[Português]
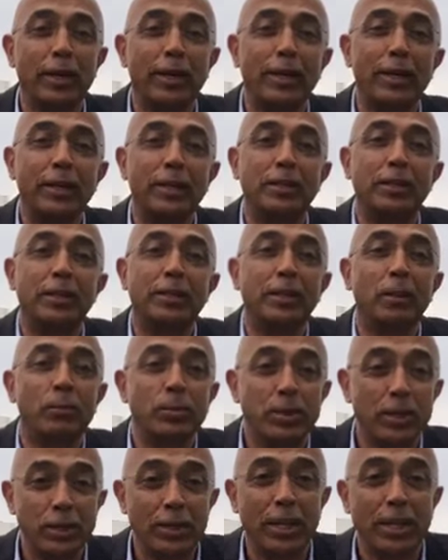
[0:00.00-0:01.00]
e
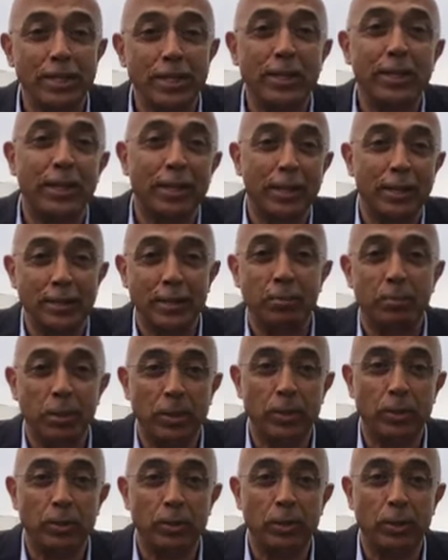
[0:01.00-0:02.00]
tendemos a esquecer aquelas
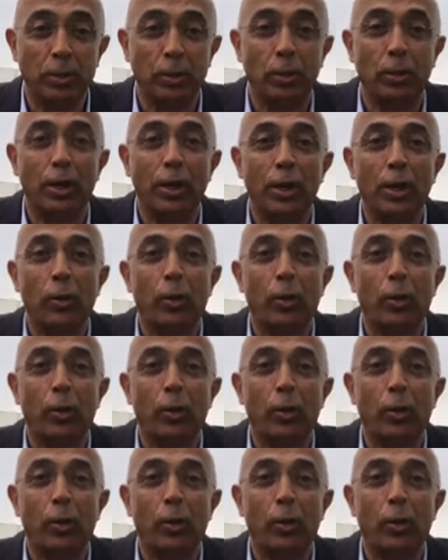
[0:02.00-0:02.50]
empresas do interior.